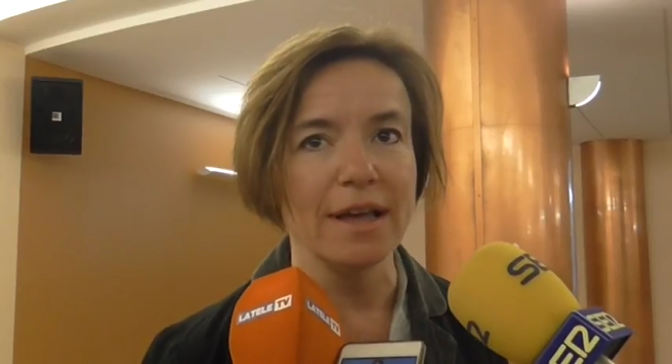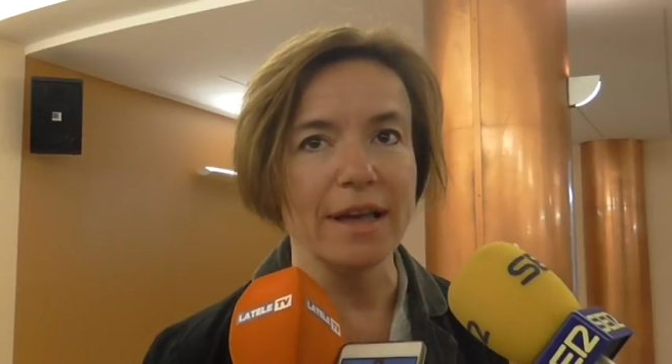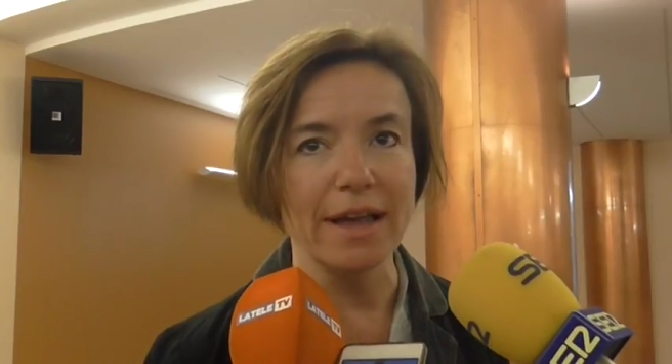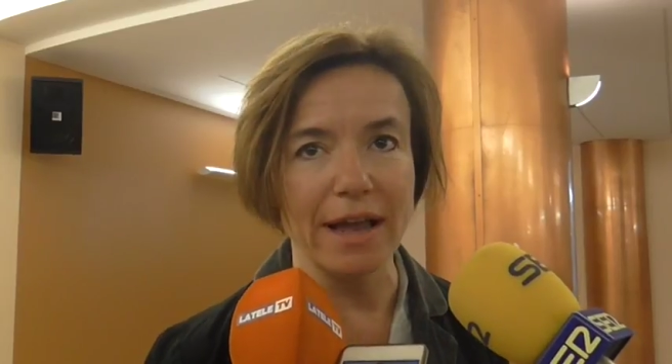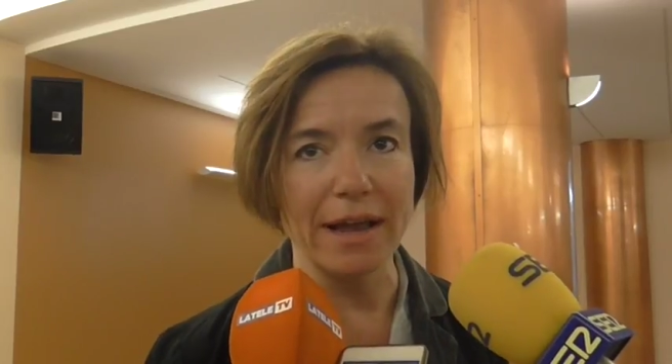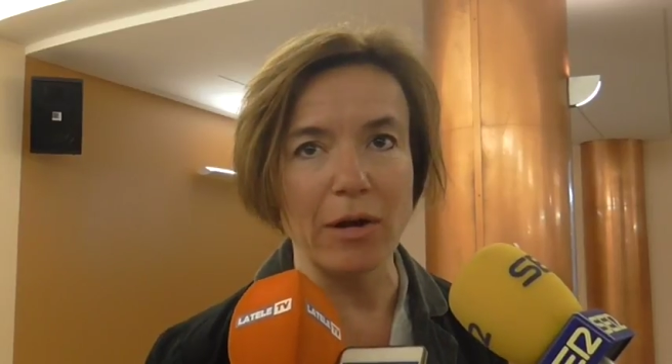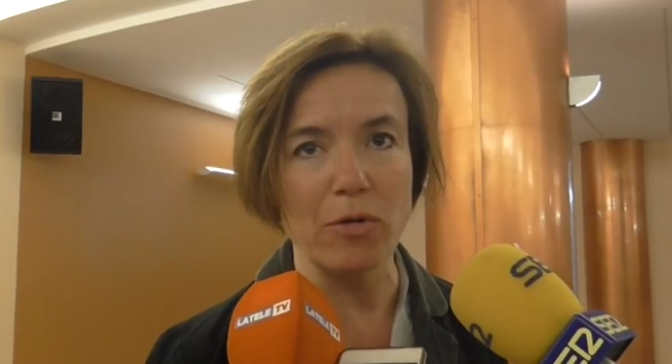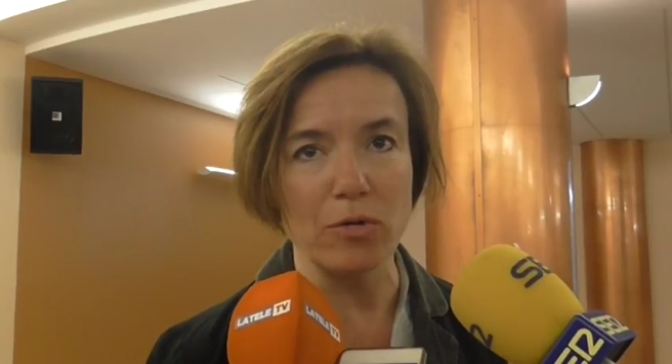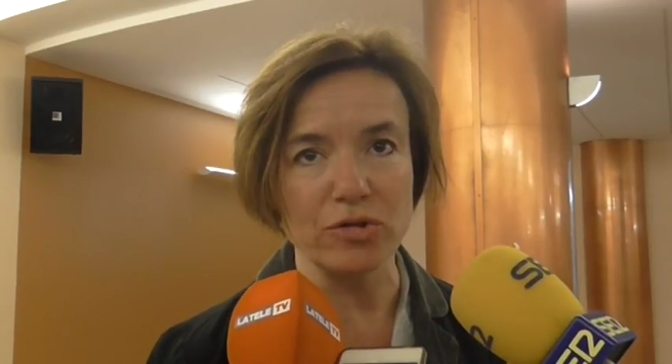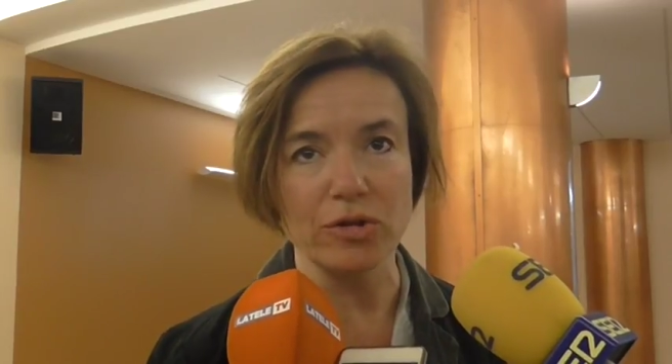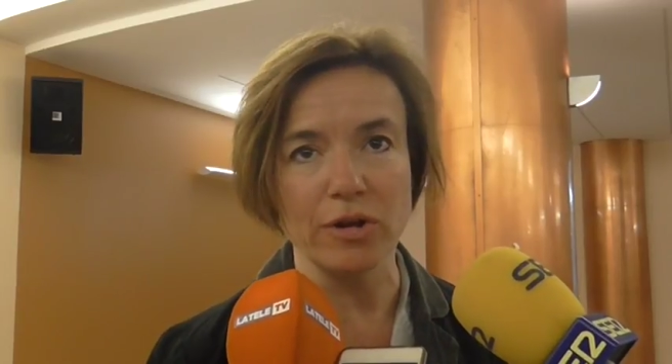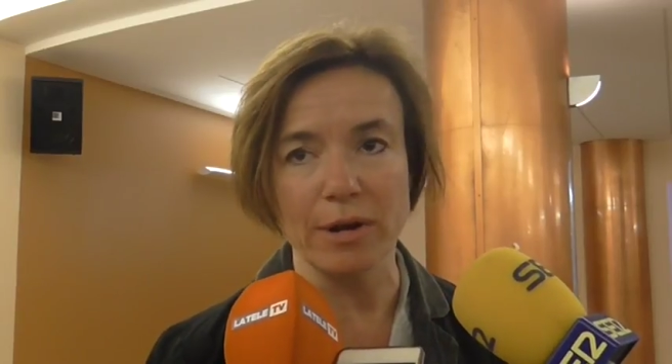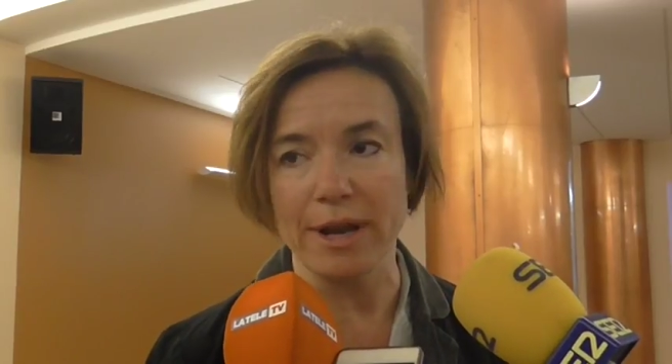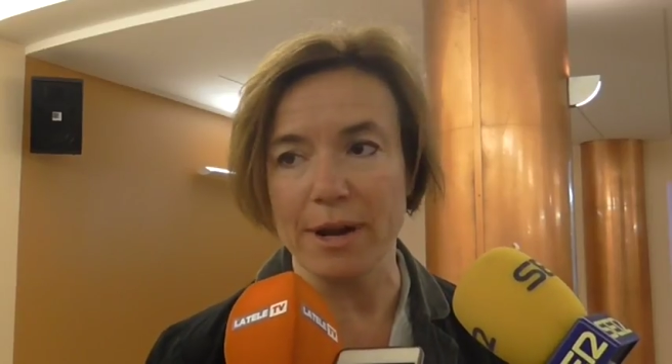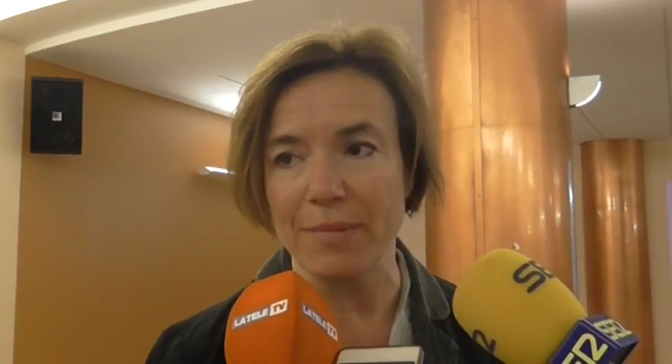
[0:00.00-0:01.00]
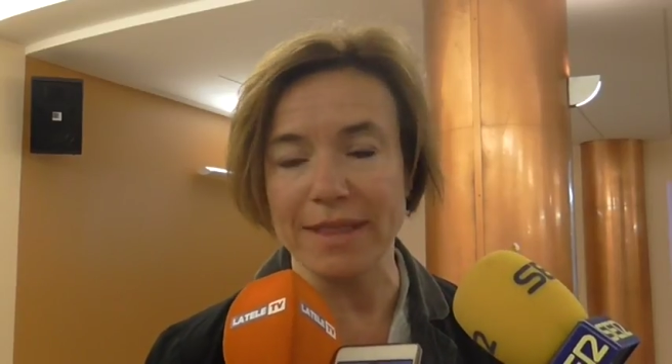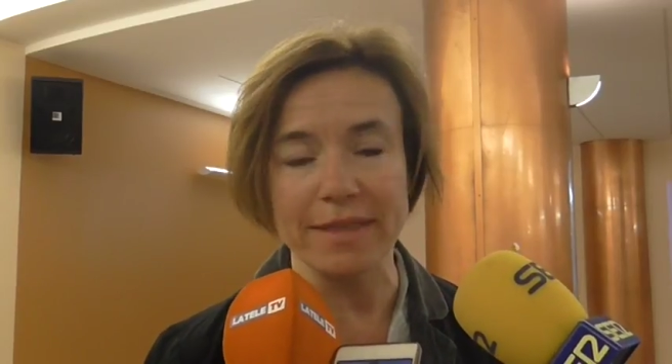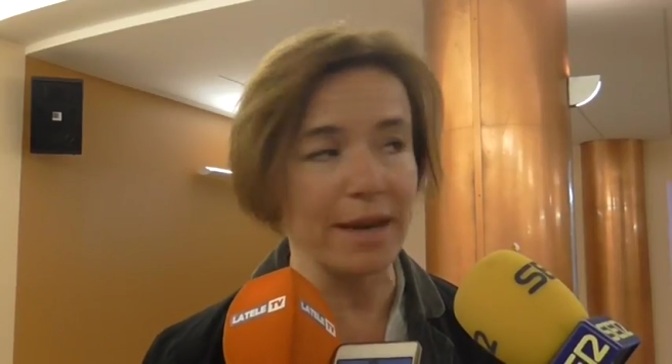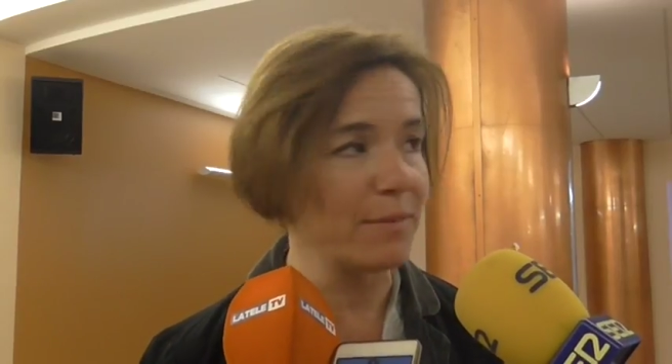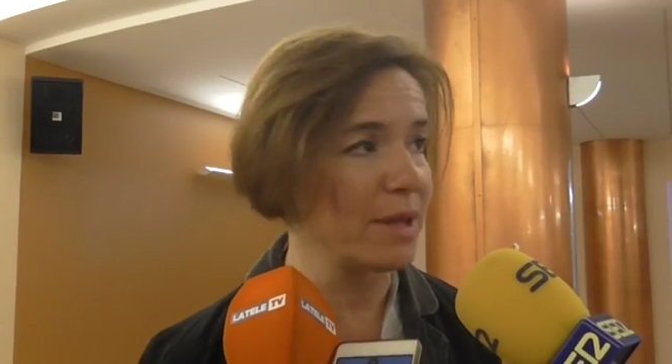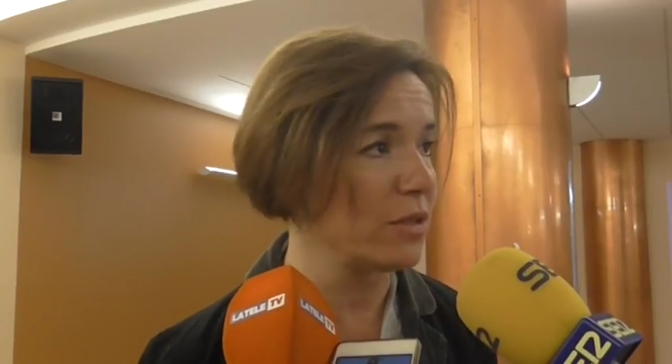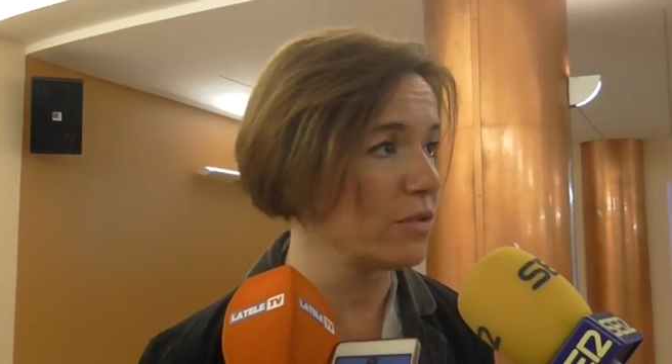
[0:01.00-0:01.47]
incluso en el
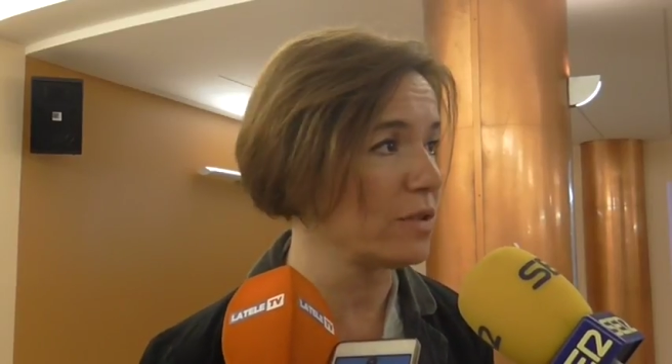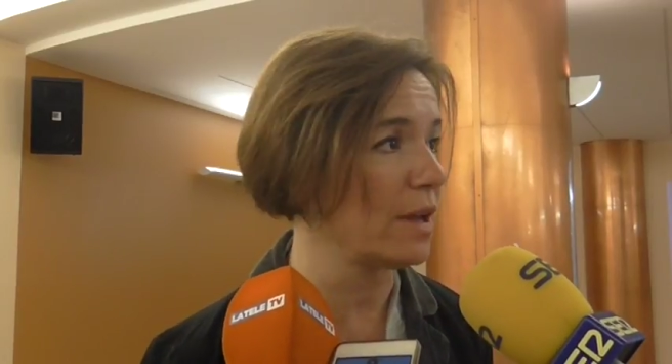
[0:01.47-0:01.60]
mantenimiento